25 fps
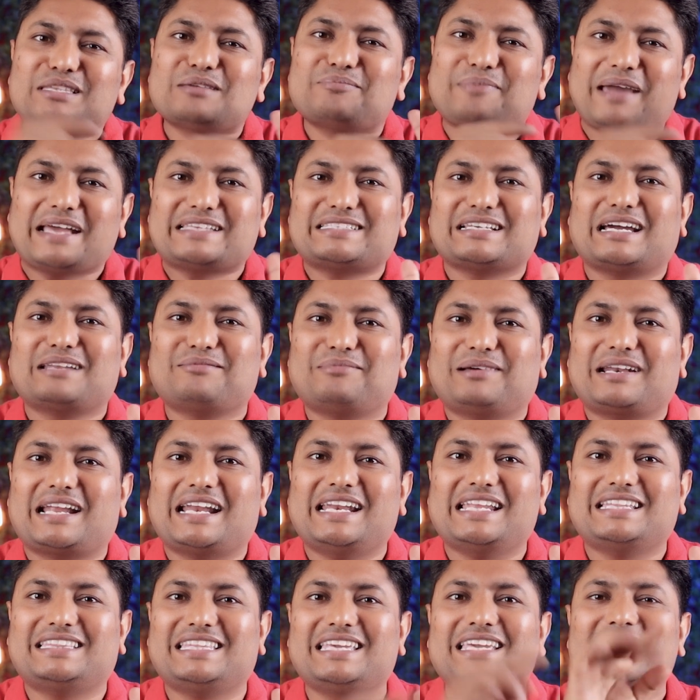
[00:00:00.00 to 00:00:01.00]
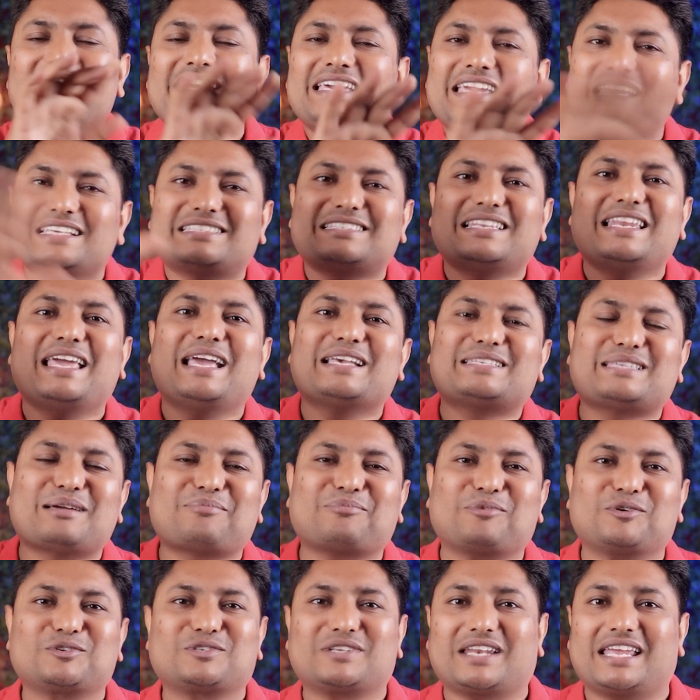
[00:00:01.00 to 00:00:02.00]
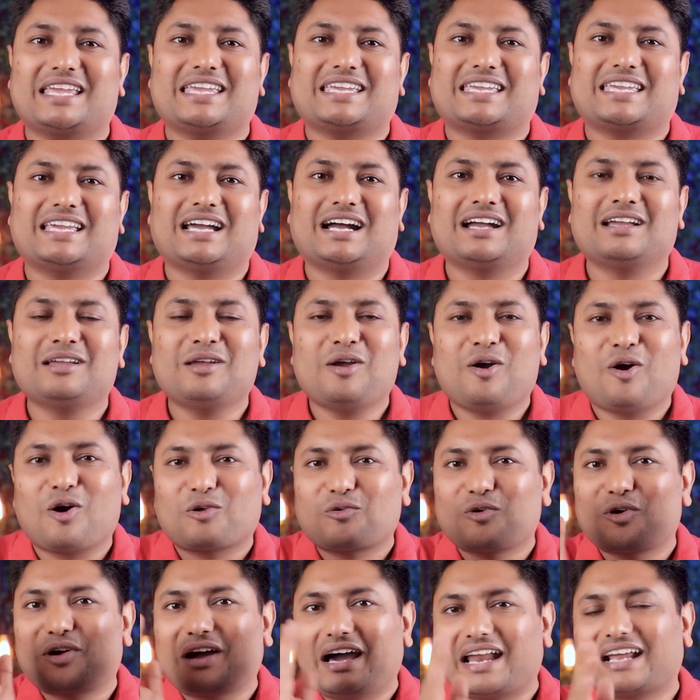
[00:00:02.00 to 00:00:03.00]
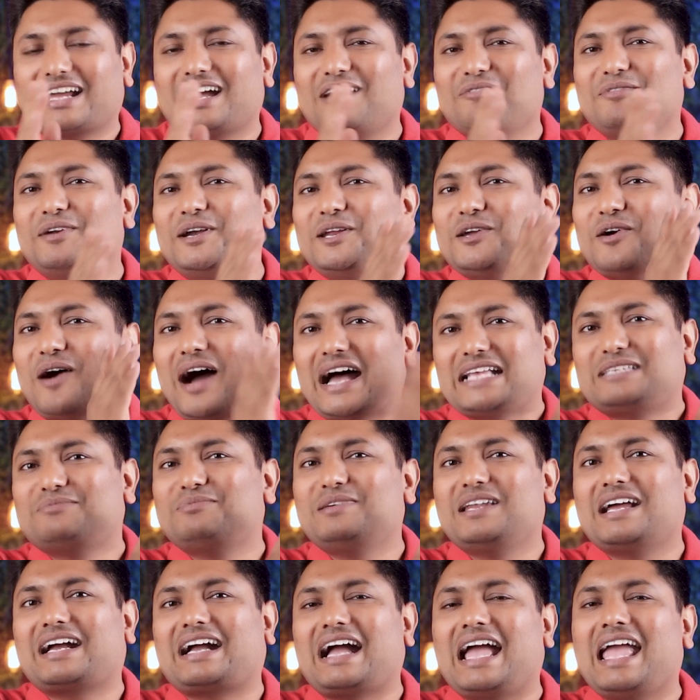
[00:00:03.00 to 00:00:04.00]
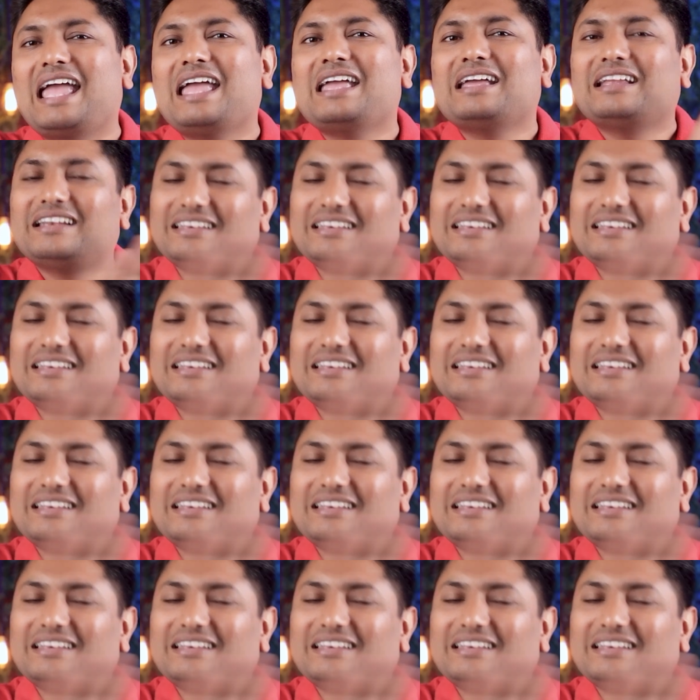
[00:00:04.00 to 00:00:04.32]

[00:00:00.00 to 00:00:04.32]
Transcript: से पहचान बनानी थी इसलिए सब कुछ नहीं किया और वो घर का वीडियो आज भी रखा है